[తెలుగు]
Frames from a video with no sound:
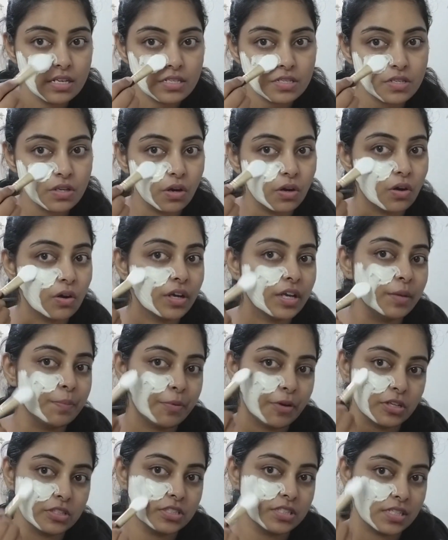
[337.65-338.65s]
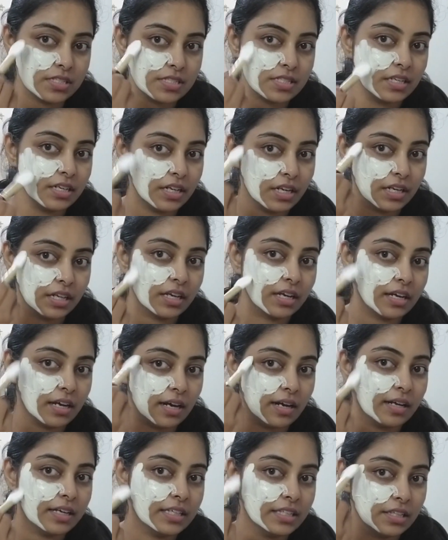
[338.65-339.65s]
సో ఇప్పుడు వచ్చేసి నేను ఇంకా
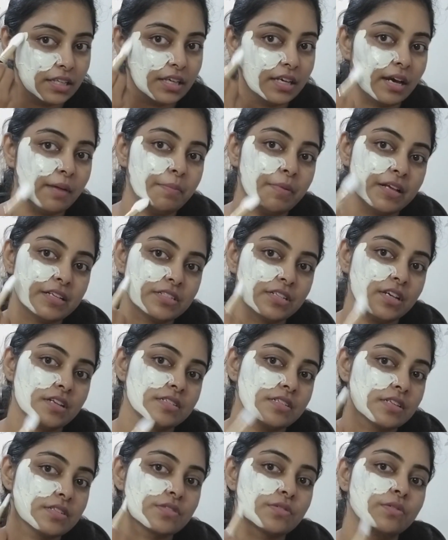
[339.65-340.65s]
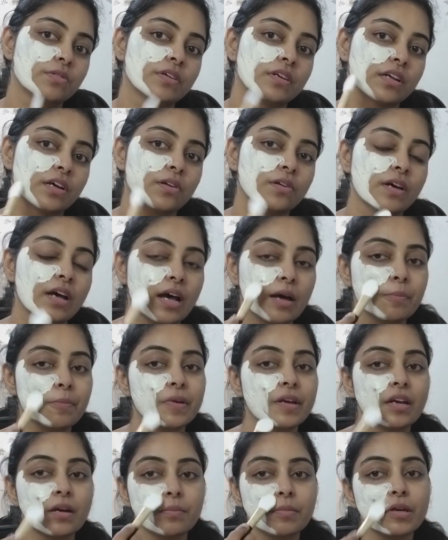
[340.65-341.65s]
ఇది అప్లై చేసేసుకుంటున్నాను
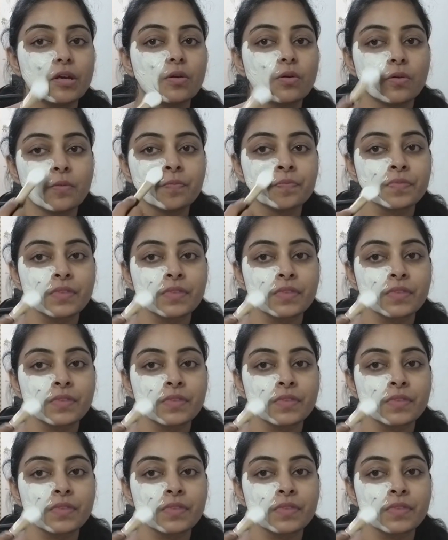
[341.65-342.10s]
హ్యాపీగా మీరు